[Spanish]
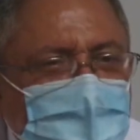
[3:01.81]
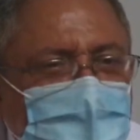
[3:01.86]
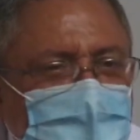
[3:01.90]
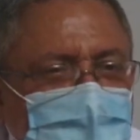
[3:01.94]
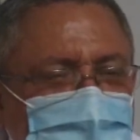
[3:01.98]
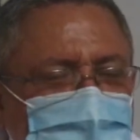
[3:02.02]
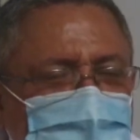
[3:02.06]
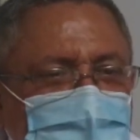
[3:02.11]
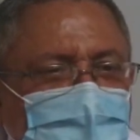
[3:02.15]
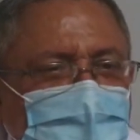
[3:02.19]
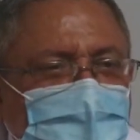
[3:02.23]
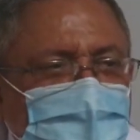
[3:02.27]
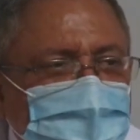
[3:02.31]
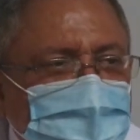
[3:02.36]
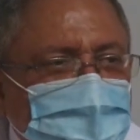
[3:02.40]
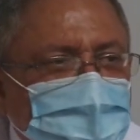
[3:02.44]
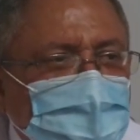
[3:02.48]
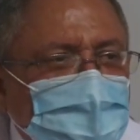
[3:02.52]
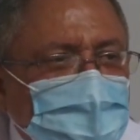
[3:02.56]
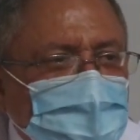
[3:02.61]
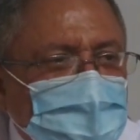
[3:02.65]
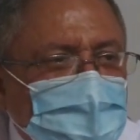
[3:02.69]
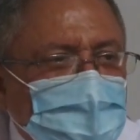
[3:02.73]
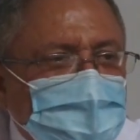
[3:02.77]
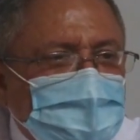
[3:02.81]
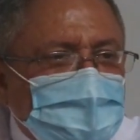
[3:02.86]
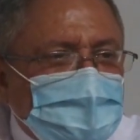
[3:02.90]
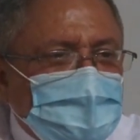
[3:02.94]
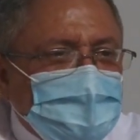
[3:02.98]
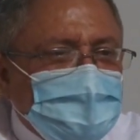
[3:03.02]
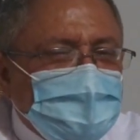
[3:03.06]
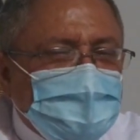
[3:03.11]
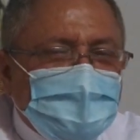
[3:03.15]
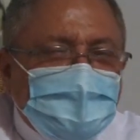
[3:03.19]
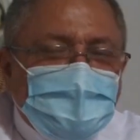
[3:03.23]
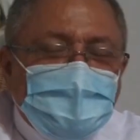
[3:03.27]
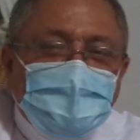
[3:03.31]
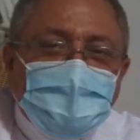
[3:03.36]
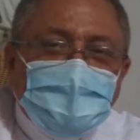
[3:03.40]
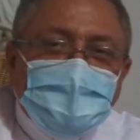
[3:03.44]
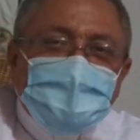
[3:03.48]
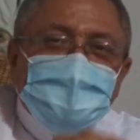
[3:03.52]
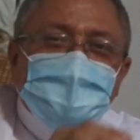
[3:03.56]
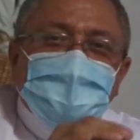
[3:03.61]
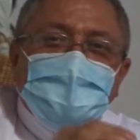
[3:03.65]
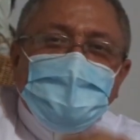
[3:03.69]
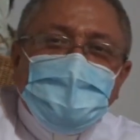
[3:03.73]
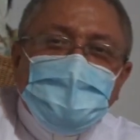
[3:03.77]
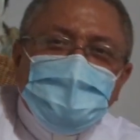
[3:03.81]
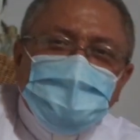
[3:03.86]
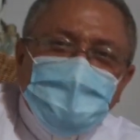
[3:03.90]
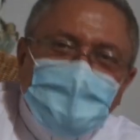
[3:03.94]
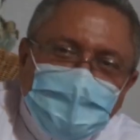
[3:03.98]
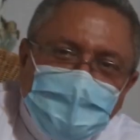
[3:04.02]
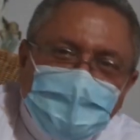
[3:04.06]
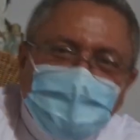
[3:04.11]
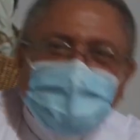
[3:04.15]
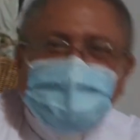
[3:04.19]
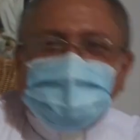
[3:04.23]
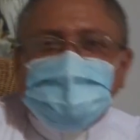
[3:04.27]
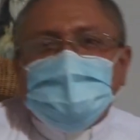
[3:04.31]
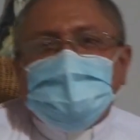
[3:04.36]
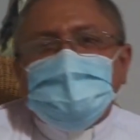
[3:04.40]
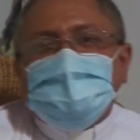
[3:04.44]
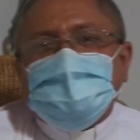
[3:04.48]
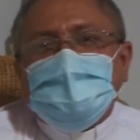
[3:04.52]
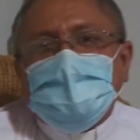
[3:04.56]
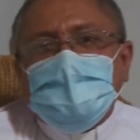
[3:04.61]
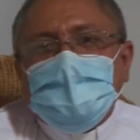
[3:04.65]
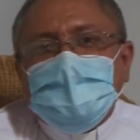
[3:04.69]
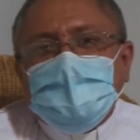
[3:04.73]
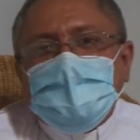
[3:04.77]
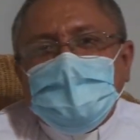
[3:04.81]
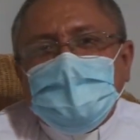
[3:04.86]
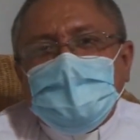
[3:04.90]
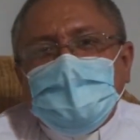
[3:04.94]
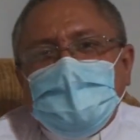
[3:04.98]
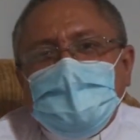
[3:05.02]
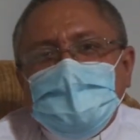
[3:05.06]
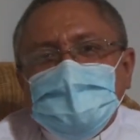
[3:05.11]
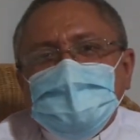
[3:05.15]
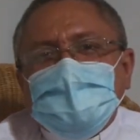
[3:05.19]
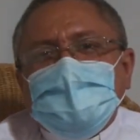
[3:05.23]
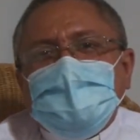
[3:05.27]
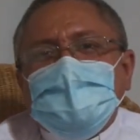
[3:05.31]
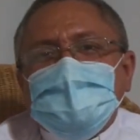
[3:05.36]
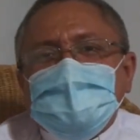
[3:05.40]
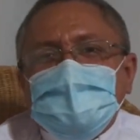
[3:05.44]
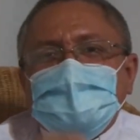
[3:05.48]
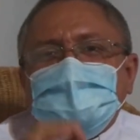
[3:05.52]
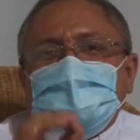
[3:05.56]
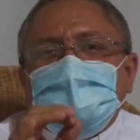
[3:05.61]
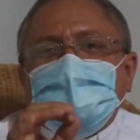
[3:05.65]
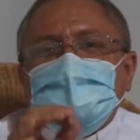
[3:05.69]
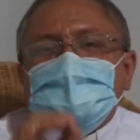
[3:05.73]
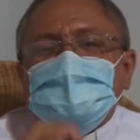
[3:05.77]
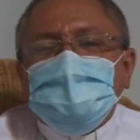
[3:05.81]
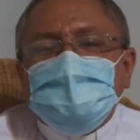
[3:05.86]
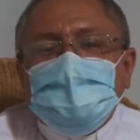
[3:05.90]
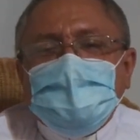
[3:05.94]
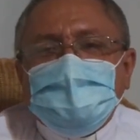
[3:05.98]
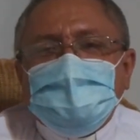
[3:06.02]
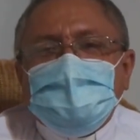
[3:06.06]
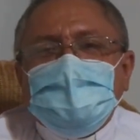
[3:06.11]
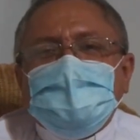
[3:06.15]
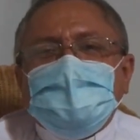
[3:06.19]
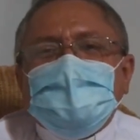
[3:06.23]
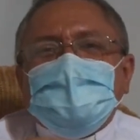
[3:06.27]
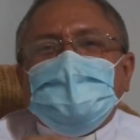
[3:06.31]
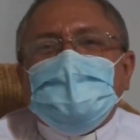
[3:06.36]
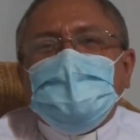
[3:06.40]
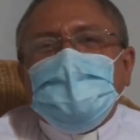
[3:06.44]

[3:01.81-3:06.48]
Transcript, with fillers: que se haga su voluntad, porque desde el día que salí de mi casa, que hace casi aproximadamente